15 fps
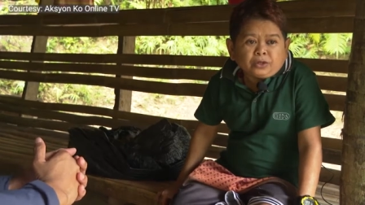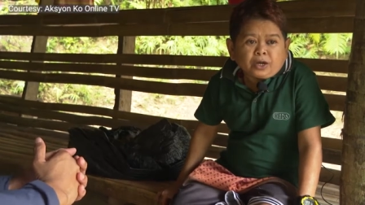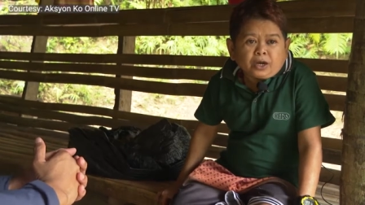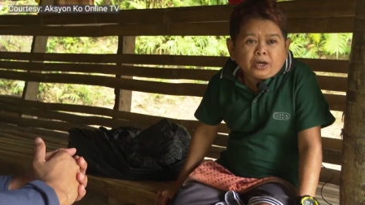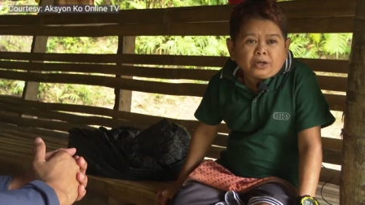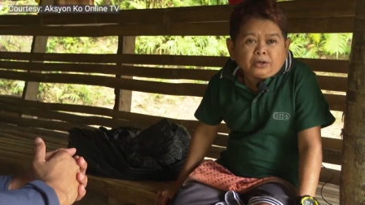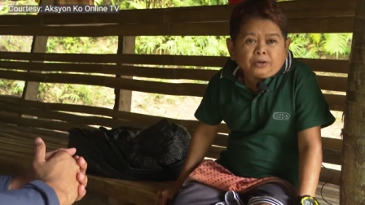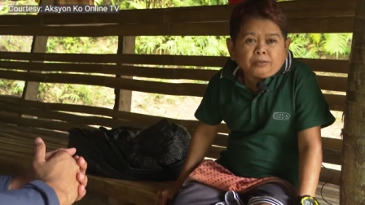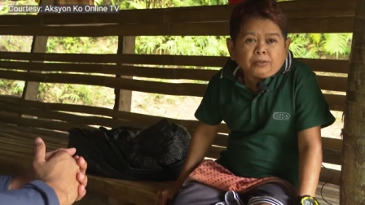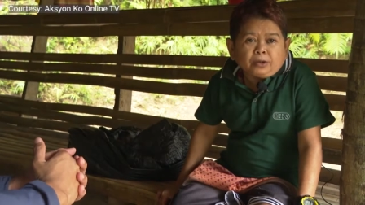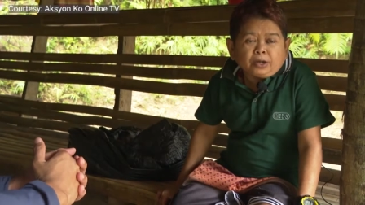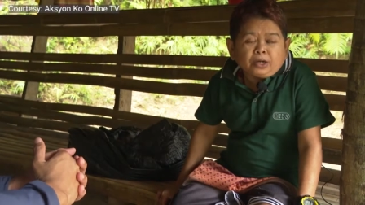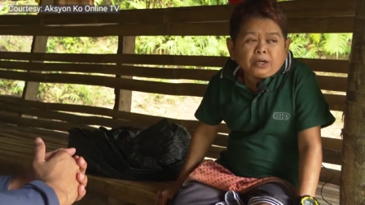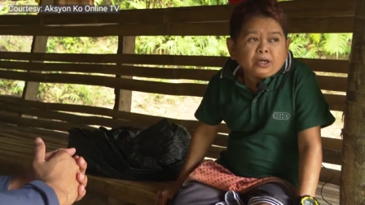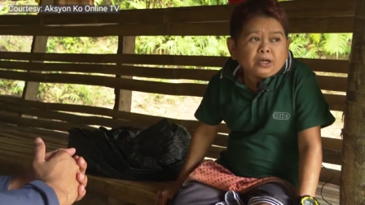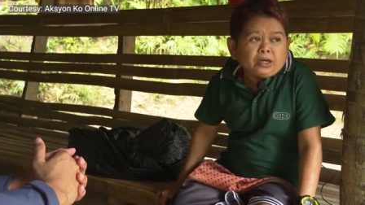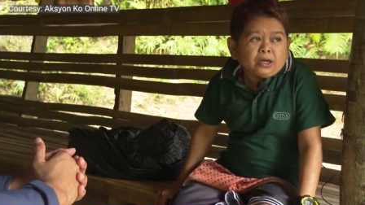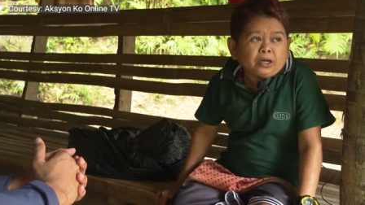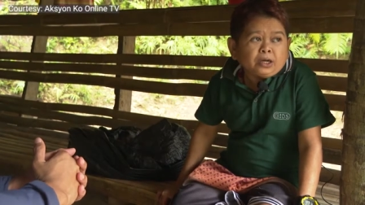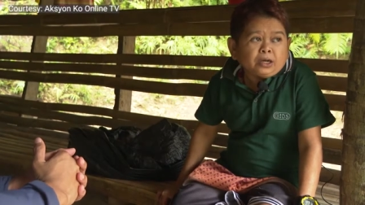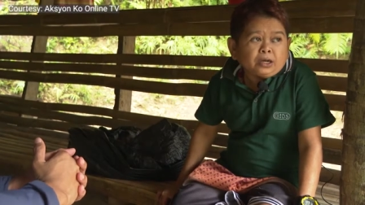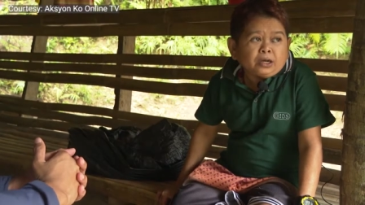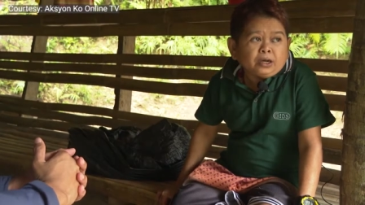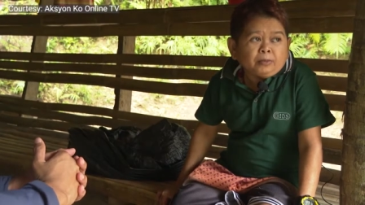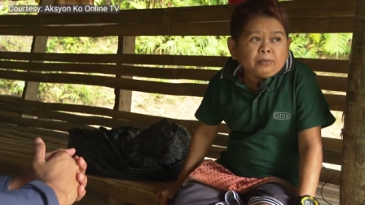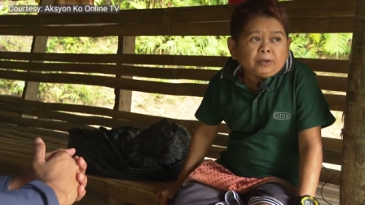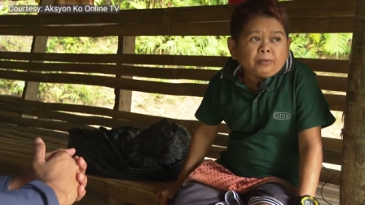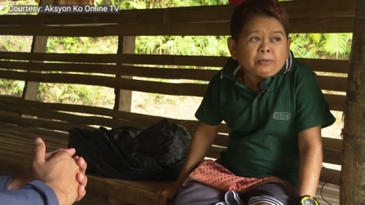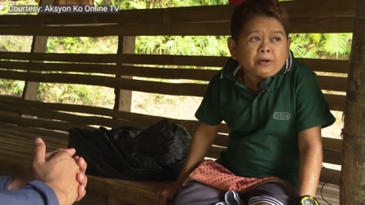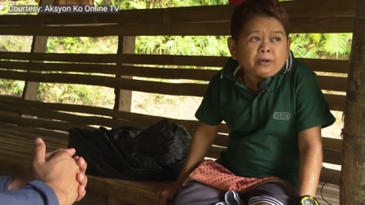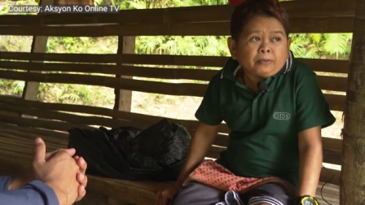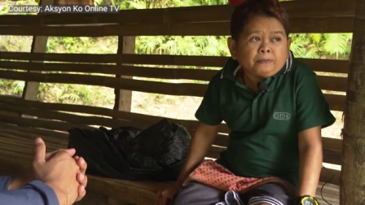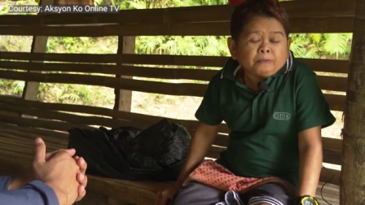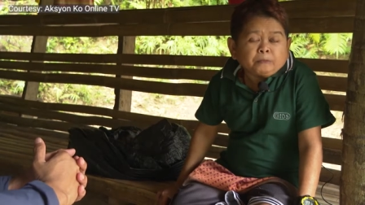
Ano, mga kagabi, ma,